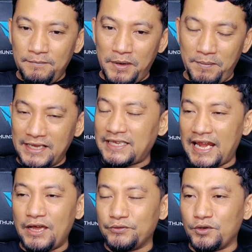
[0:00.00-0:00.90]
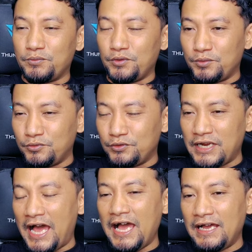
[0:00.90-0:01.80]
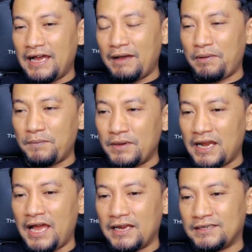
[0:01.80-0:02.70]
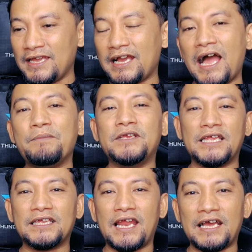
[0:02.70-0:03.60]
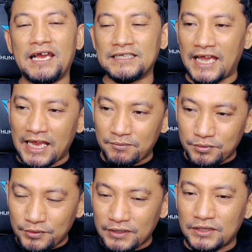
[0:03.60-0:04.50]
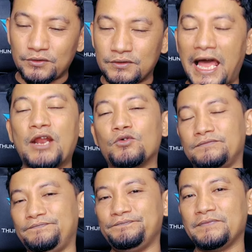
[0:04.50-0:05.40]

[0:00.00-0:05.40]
bermasalah untuk burung muda apabila dia kehabisan tenaga saat burung itu tarung